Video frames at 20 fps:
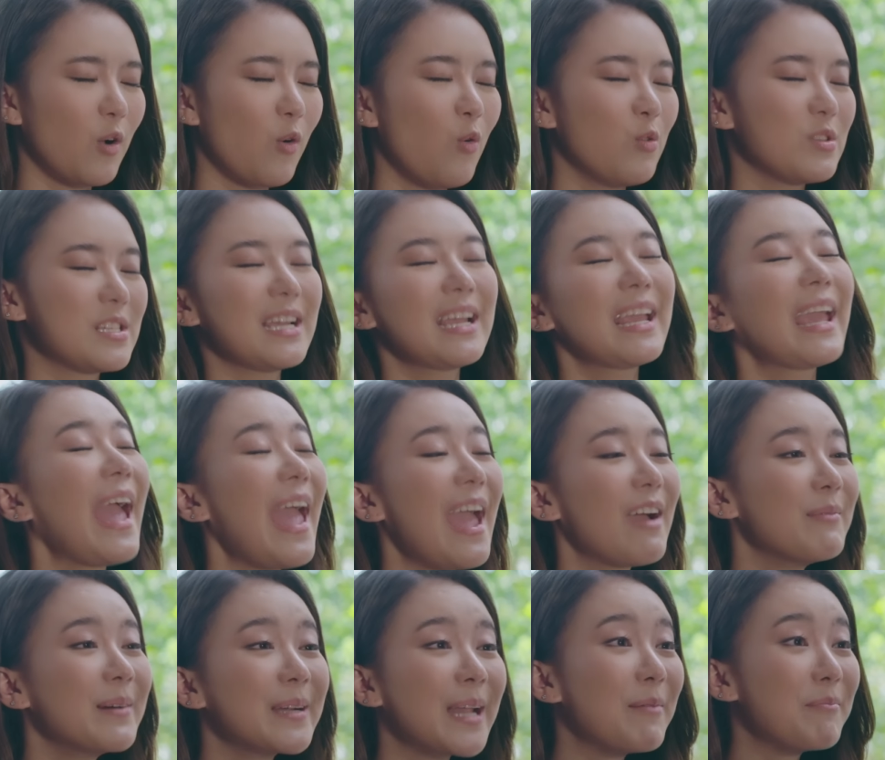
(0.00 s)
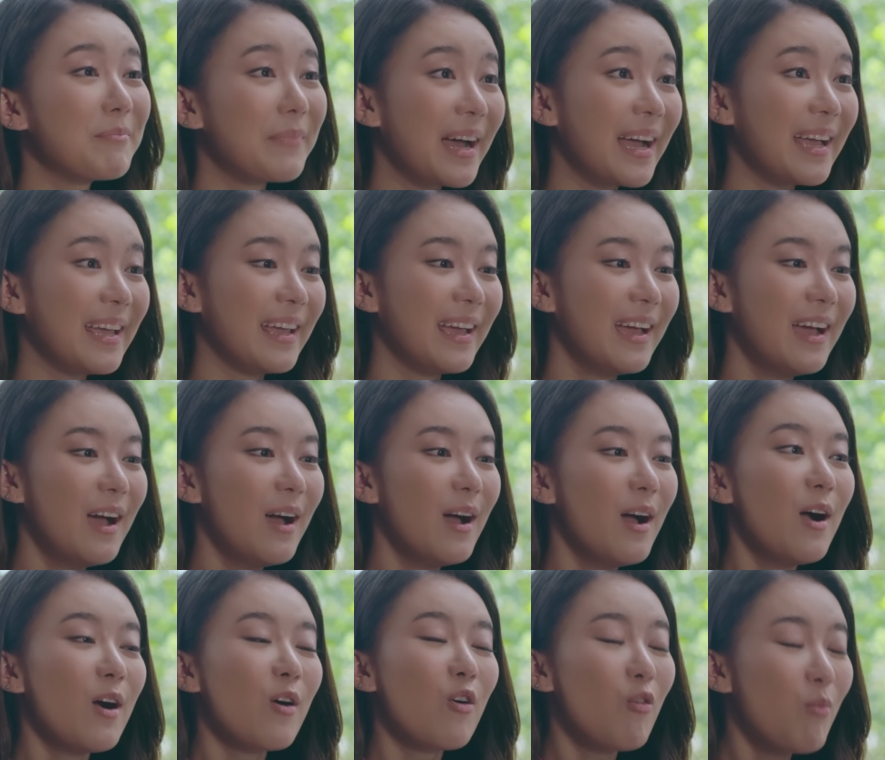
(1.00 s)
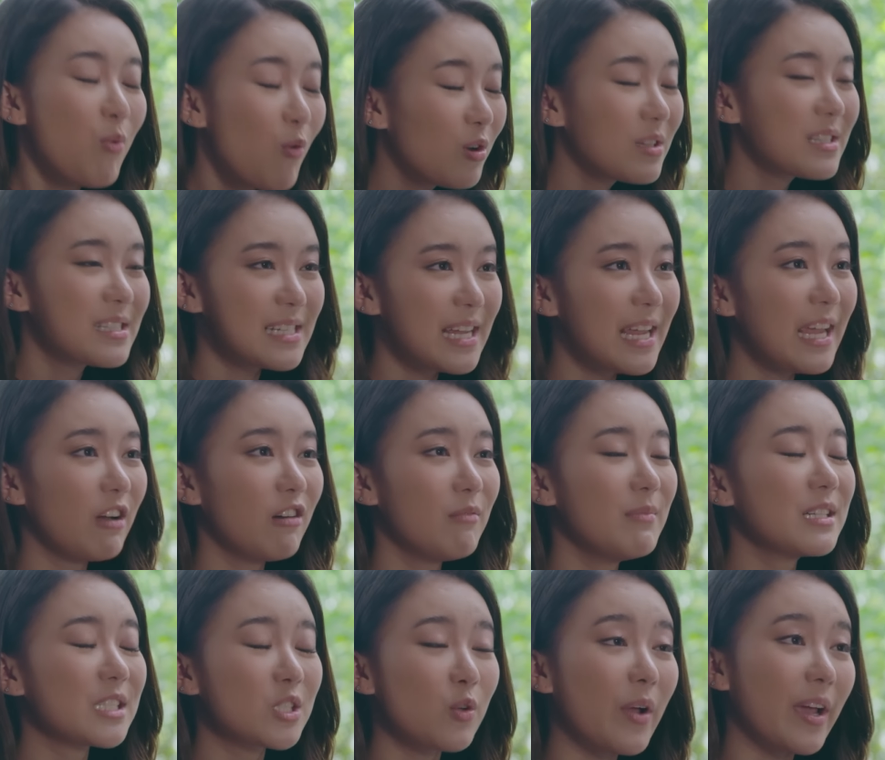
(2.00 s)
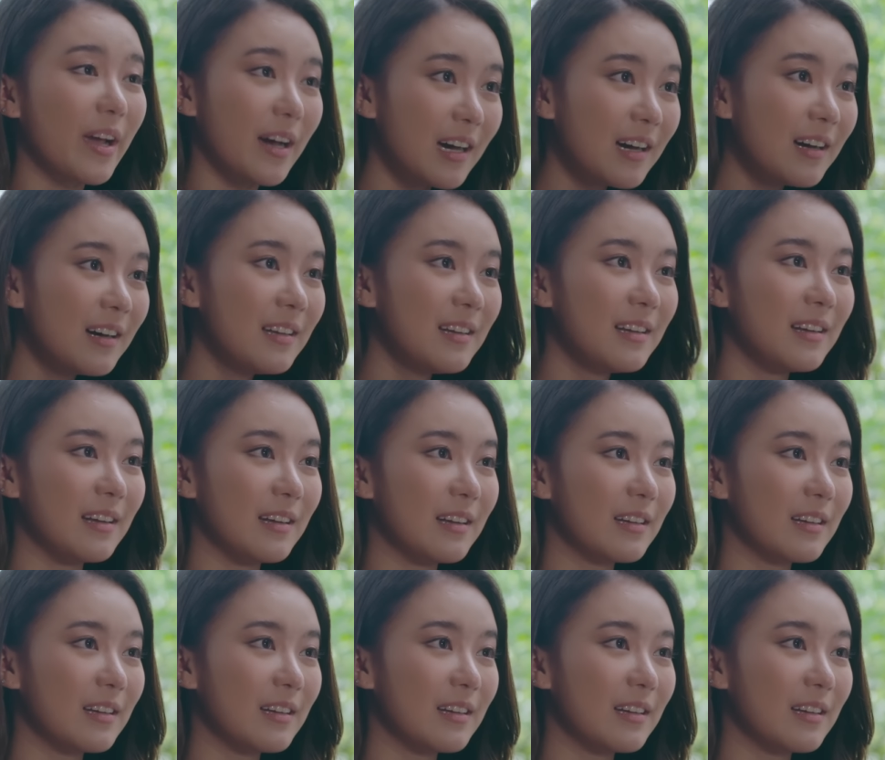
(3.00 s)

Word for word: กูจะแกงมึงทำไมกูพูดจริงว่ามึงสวยขึ้น